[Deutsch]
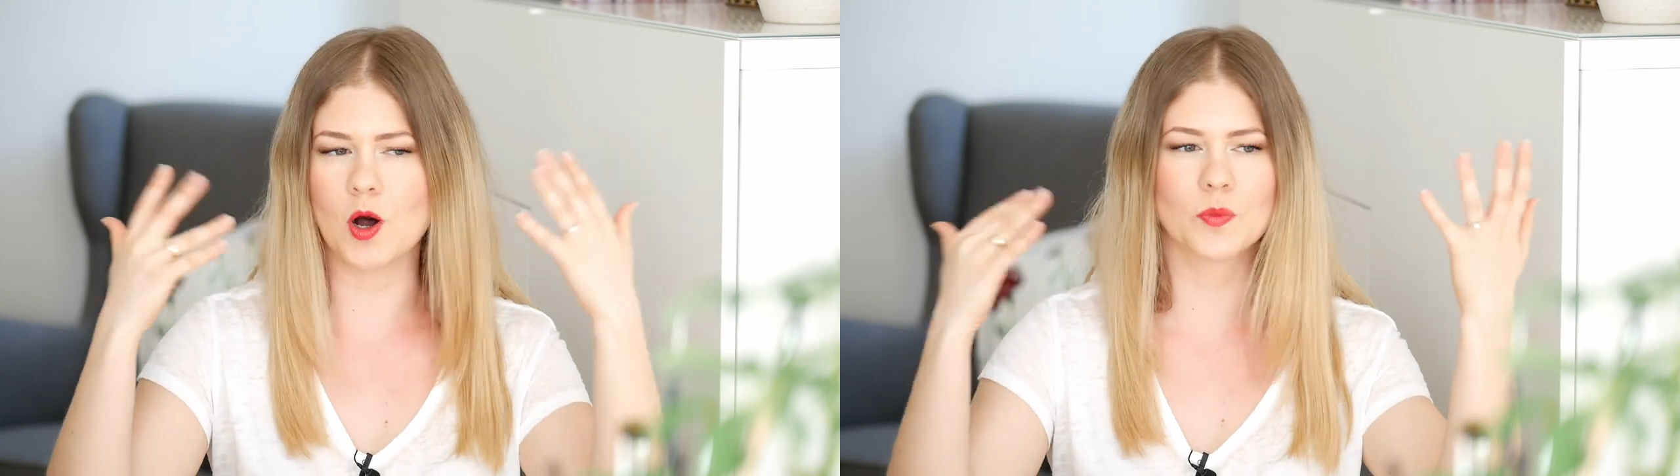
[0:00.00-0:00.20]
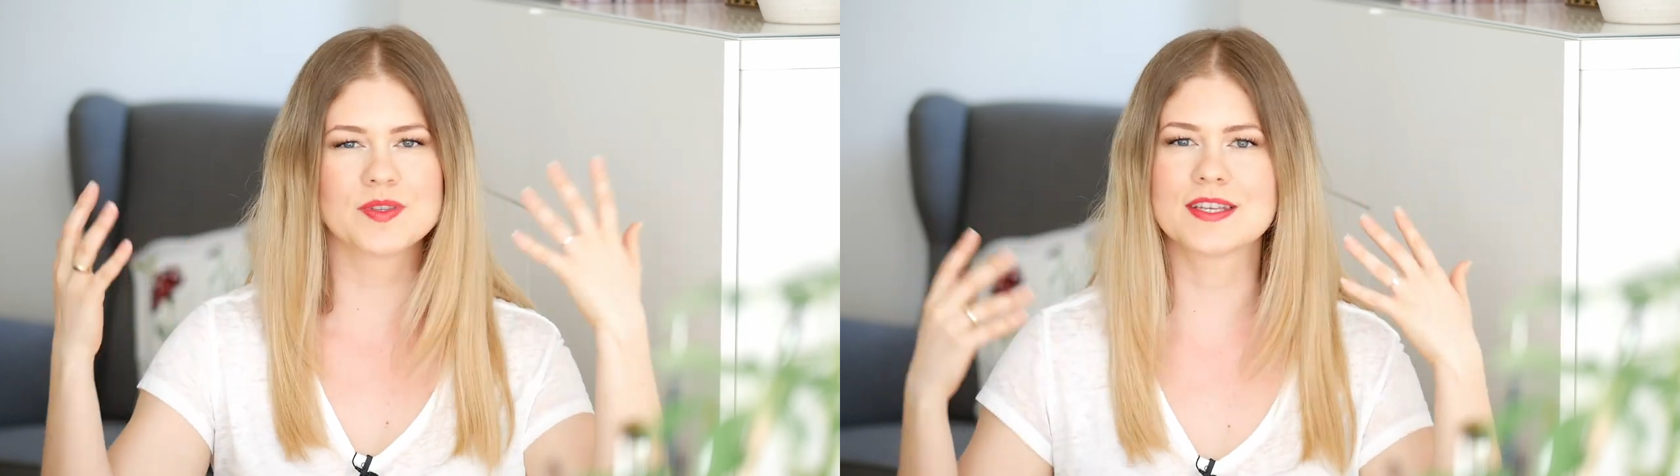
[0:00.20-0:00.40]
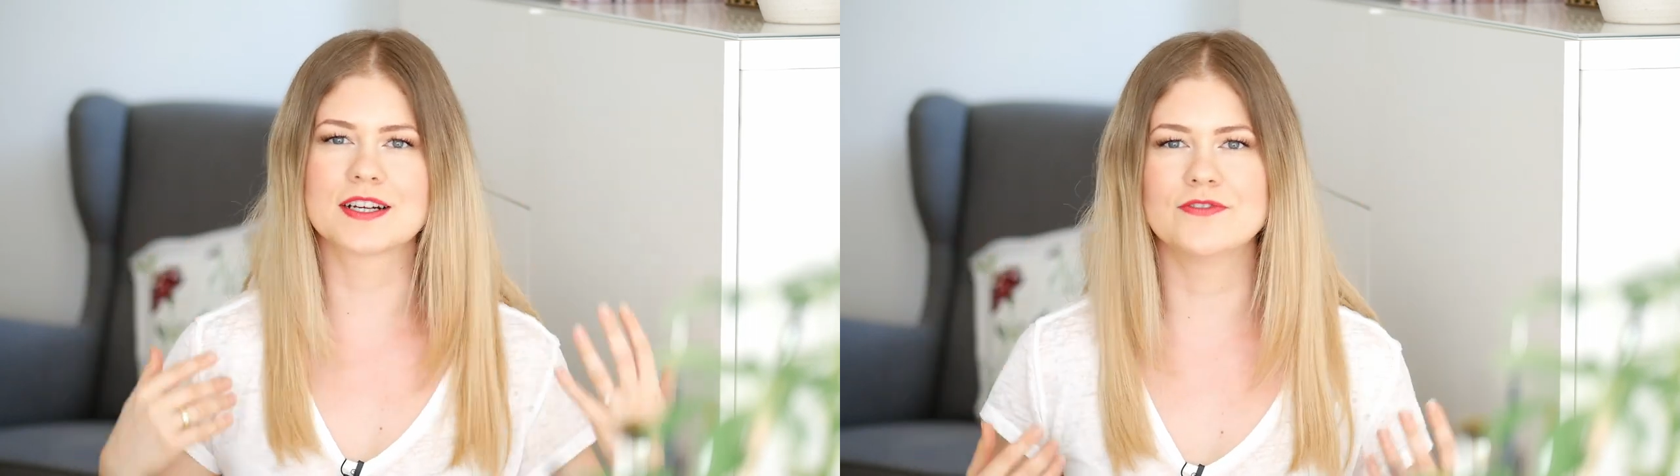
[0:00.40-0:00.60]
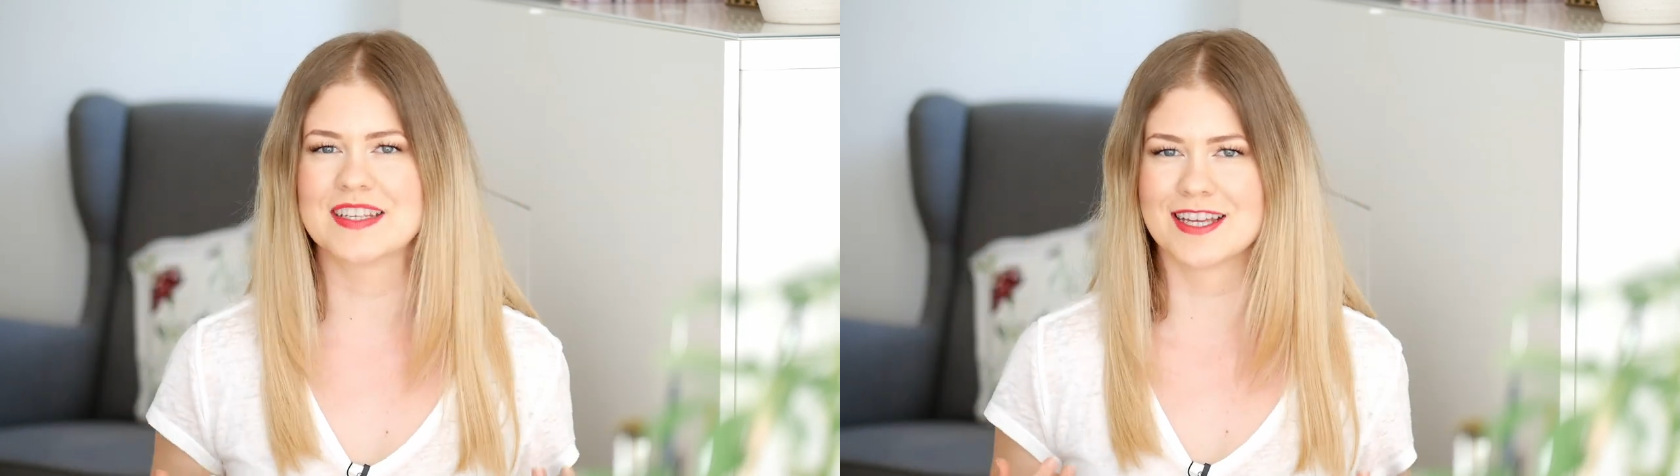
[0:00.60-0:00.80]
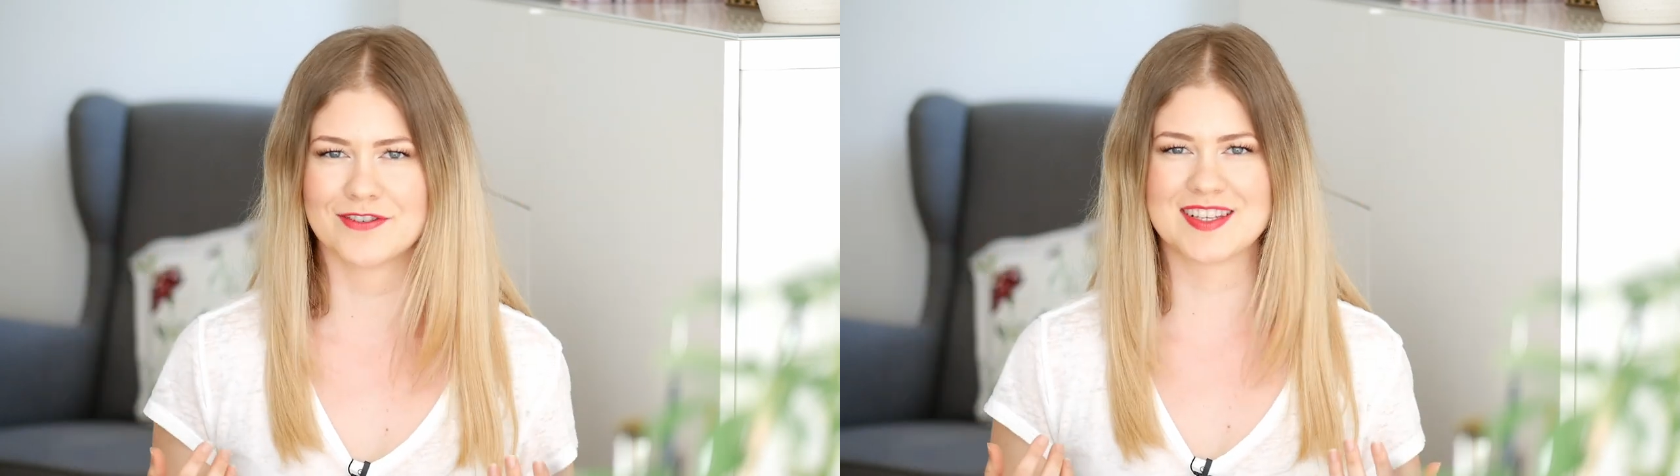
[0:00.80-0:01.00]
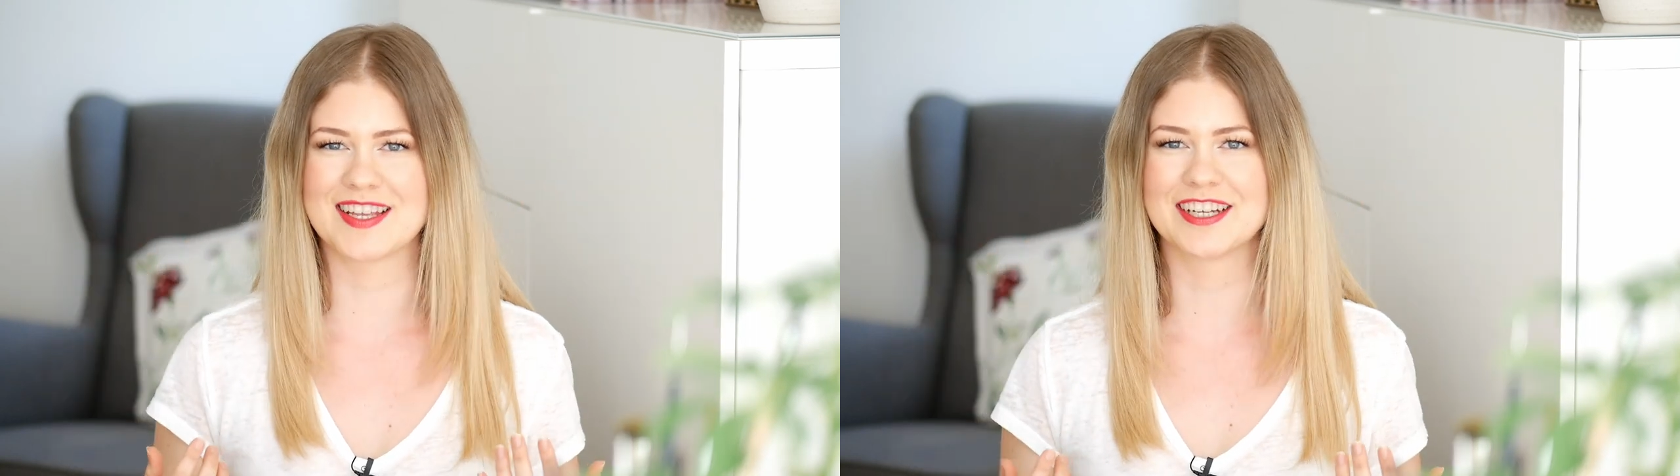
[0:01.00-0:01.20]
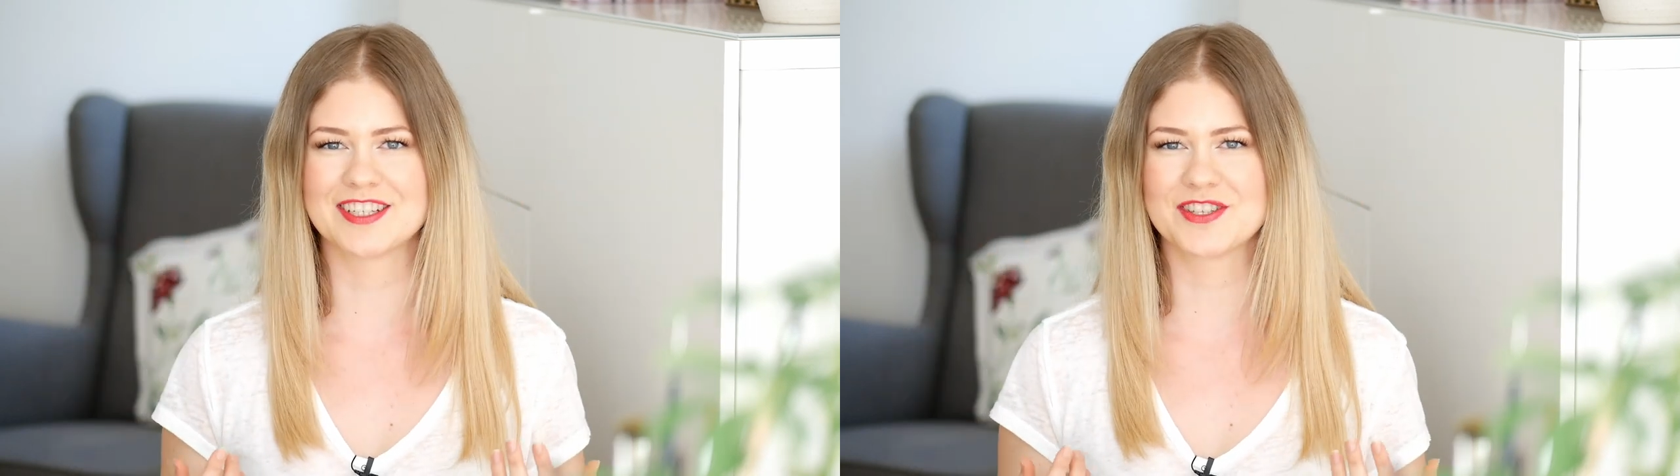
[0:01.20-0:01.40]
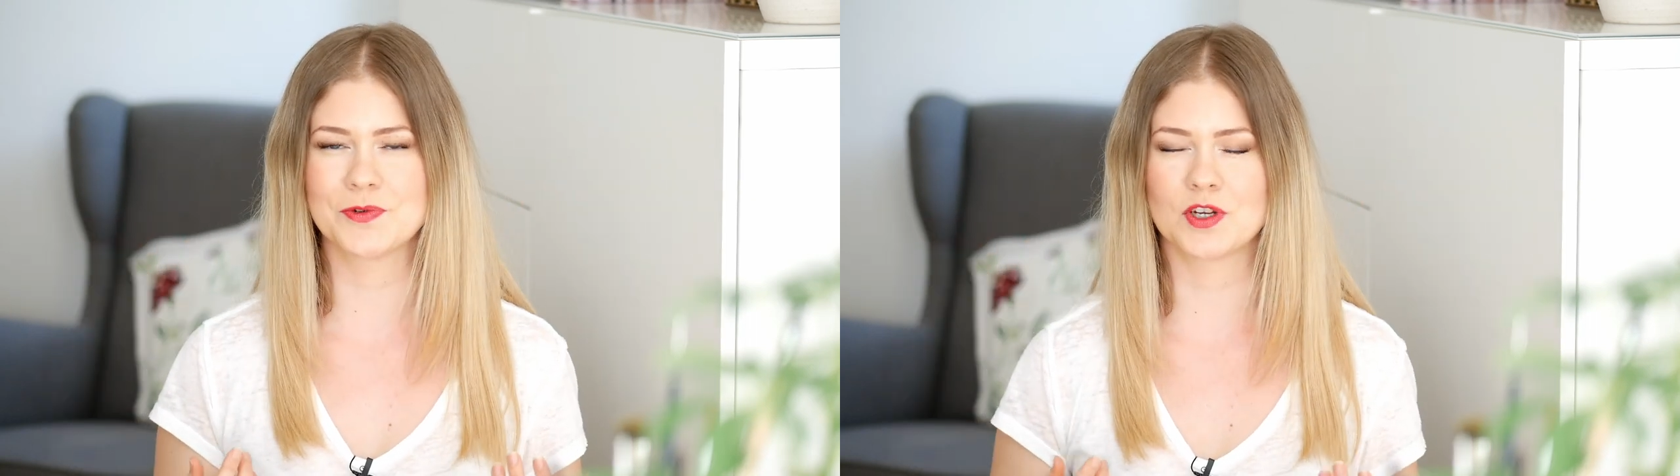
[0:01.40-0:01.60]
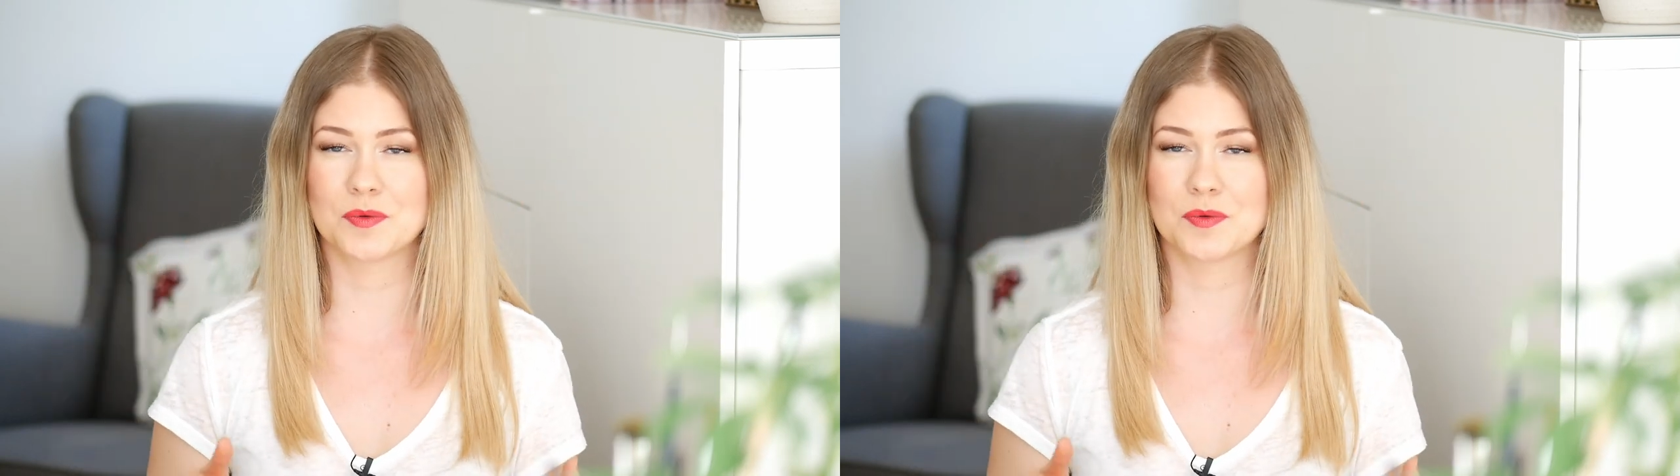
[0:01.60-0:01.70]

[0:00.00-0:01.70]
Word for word: Hauptsache wetterfest angezogen.